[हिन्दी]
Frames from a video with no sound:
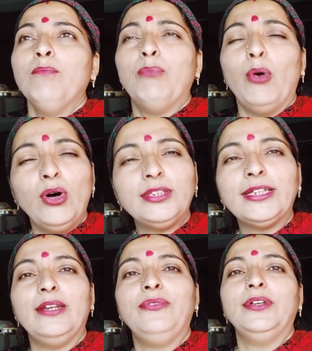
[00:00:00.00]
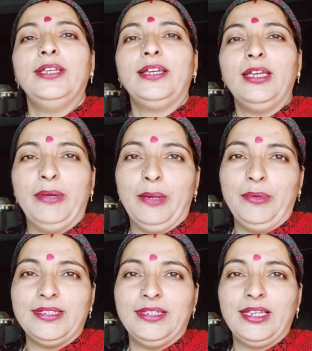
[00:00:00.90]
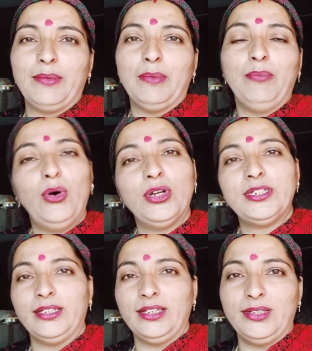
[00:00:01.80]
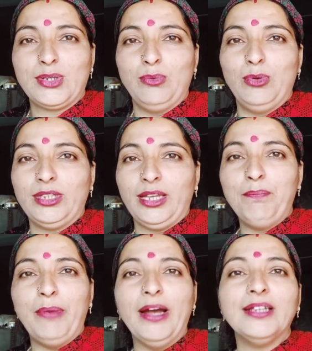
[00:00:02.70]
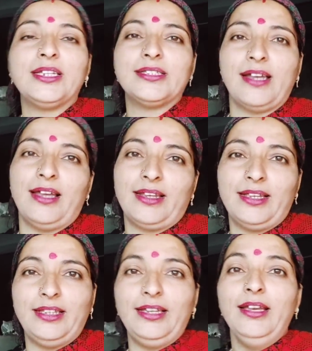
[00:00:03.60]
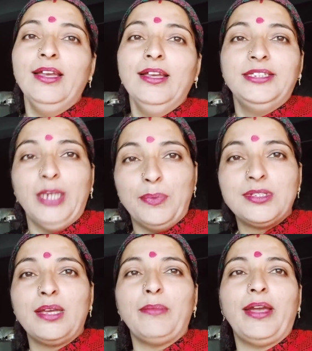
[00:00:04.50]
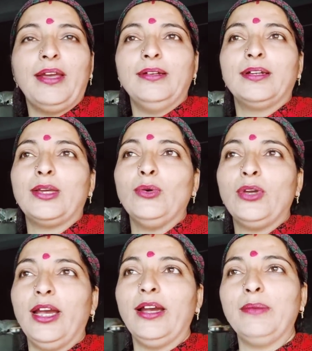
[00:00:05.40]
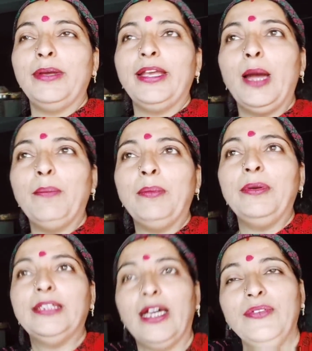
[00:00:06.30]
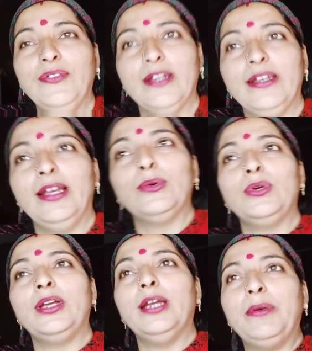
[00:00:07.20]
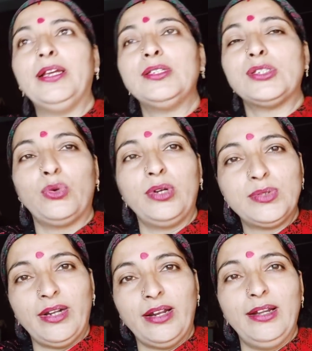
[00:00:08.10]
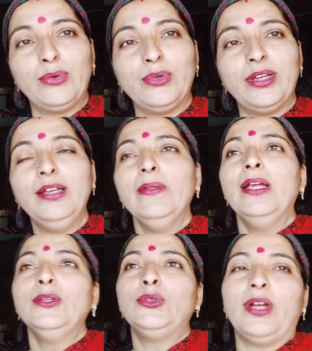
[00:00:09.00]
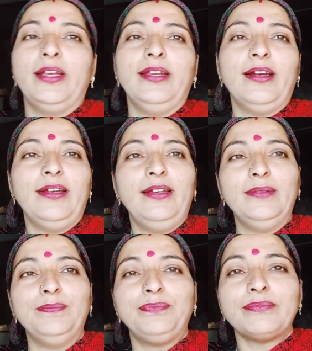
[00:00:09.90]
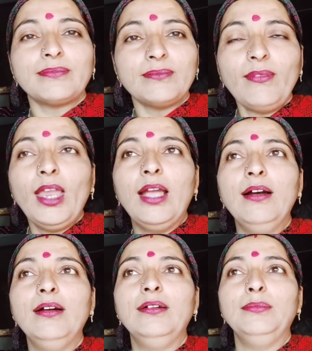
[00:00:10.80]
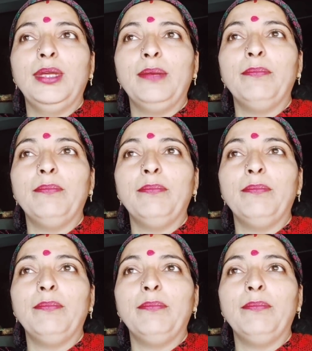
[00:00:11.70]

बहुत तकलीफ़ें देखी है मैंने अपनी ज़िंदगी में बहुत ज़्यादा जिसको बोलते हैं पाँच छः साल की थी जब से मैं क्योंकि अगर मैं यहाँ पे अपनी तारीफ़ करने लगूंगी ना अपनी स्टोरी सुनाने लगूंगी तो कहीं ना कहीं आ, मेरे